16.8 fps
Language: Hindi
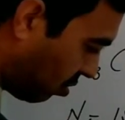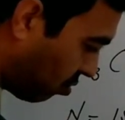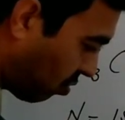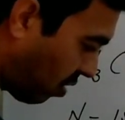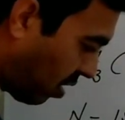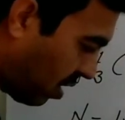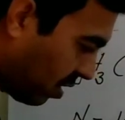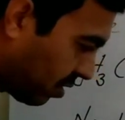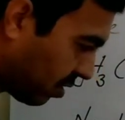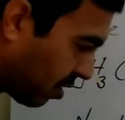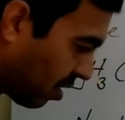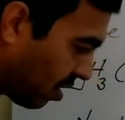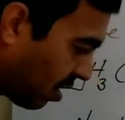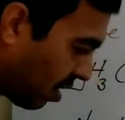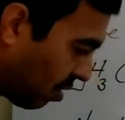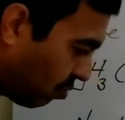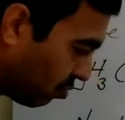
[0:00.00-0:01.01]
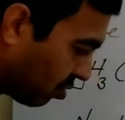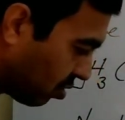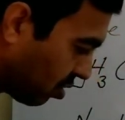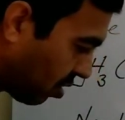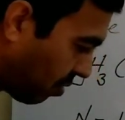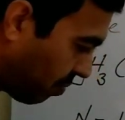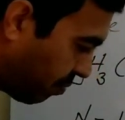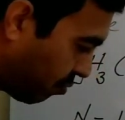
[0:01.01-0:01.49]
दो इलेक्ट्रॉन है
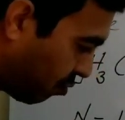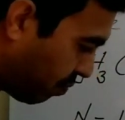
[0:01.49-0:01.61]
उसके